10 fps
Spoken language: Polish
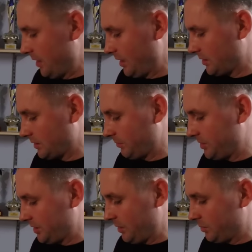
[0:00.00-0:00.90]
Jest to
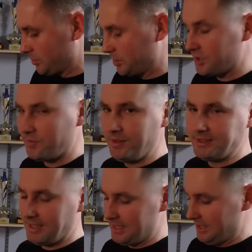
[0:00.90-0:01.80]
samiczka już z
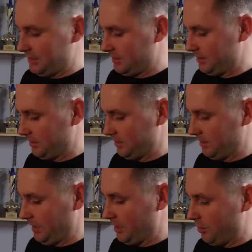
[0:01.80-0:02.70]
Flicera.
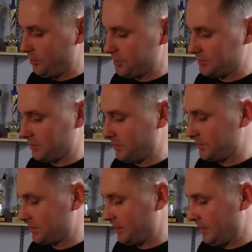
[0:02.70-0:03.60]
Jej ojciec to
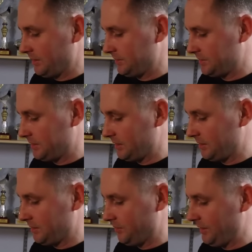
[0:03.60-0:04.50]
jest
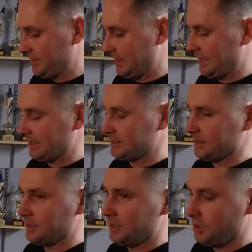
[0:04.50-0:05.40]
syn Flicera
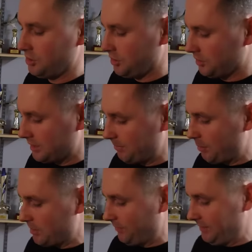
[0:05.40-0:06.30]
razy siostra
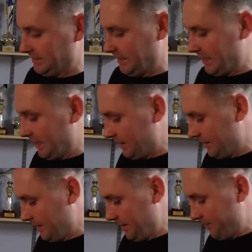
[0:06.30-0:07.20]
pełna Flicera.
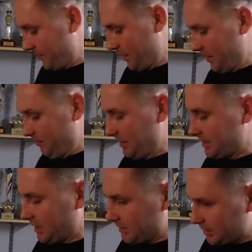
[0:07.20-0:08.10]

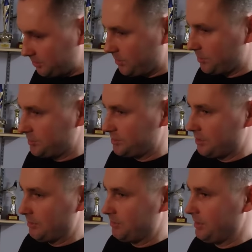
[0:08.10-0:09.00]
Matka też pochodzi z
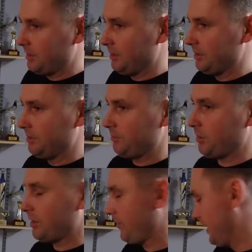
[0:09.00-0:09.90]
gołębi
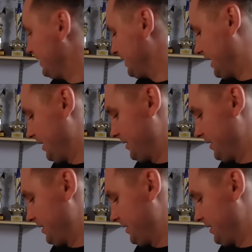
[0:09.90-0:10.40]
Pokerface'a.